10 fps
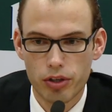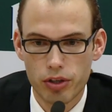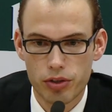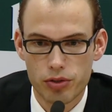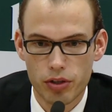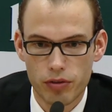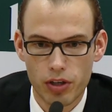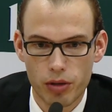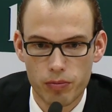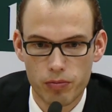Äh, sondern
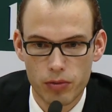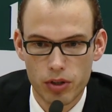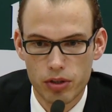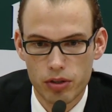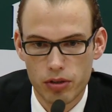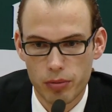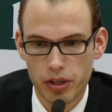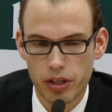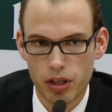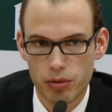wir haben am
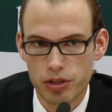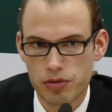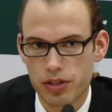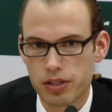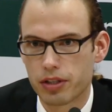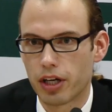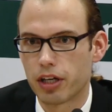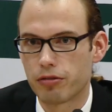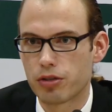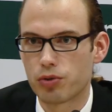Ende, glaube ich, 20
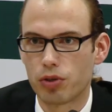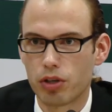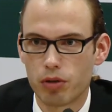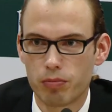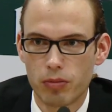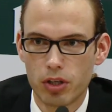Dreierversuche genommen